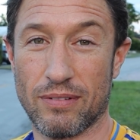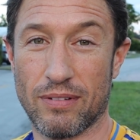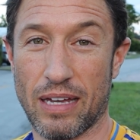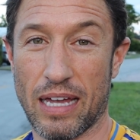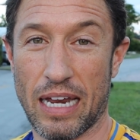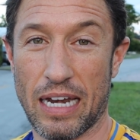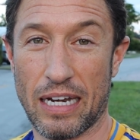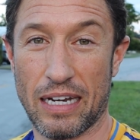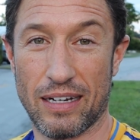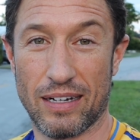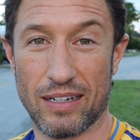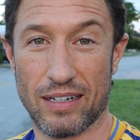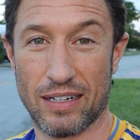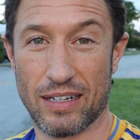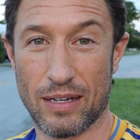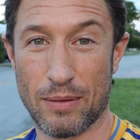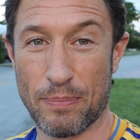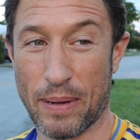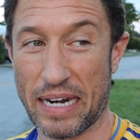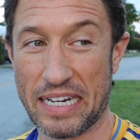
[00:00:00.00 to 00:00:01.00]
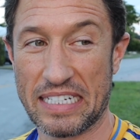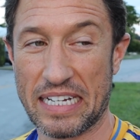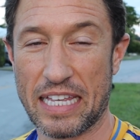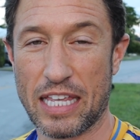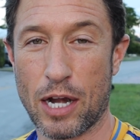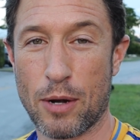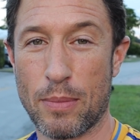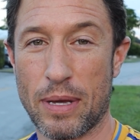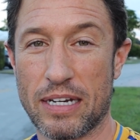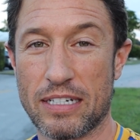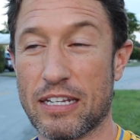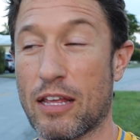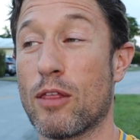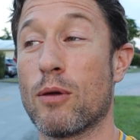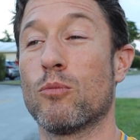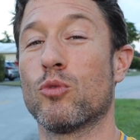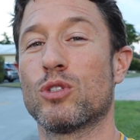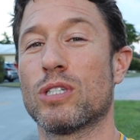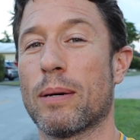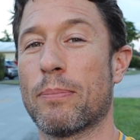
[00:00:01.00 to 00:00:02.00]
el Paris Saint Germain se
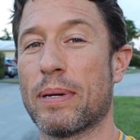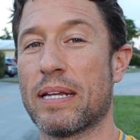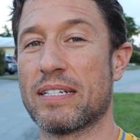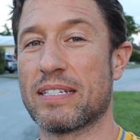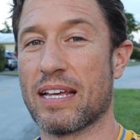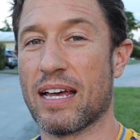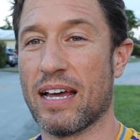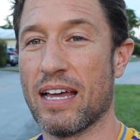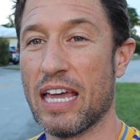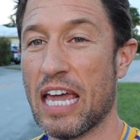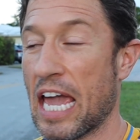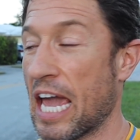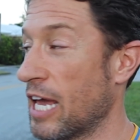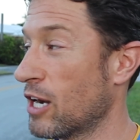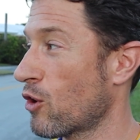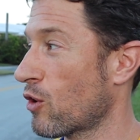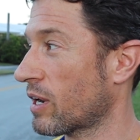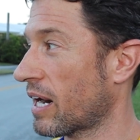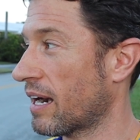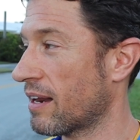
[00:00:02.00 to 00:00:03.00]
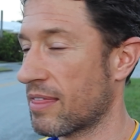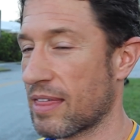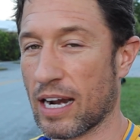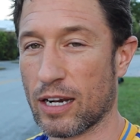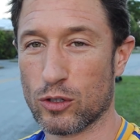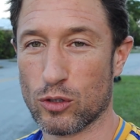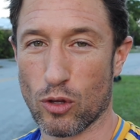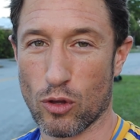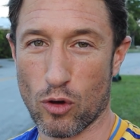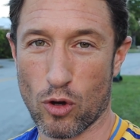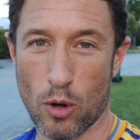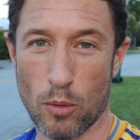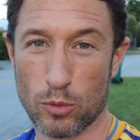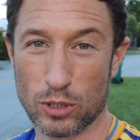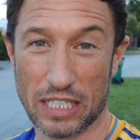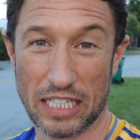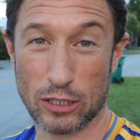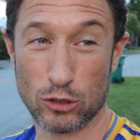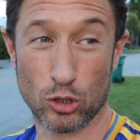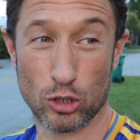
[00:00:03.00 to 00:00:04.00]
dio mucha prisa en organizar todo,
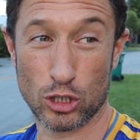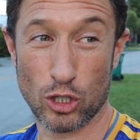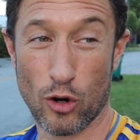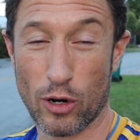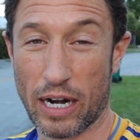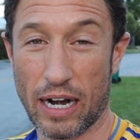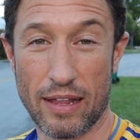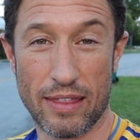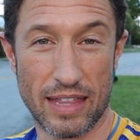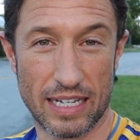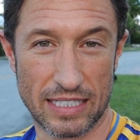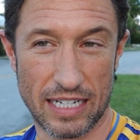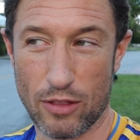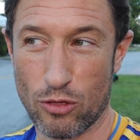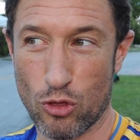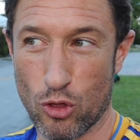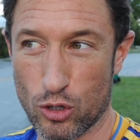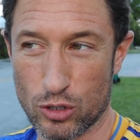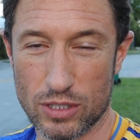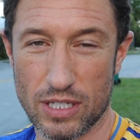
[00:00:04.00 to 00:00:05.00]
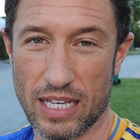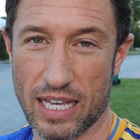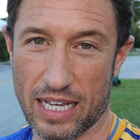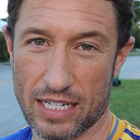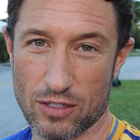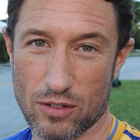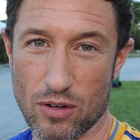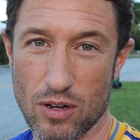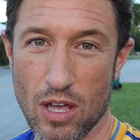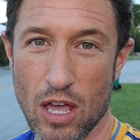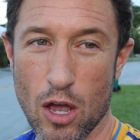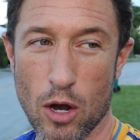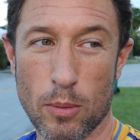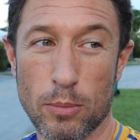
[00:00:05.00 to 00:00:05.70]
como si esto se organizase en dos días, ¿no?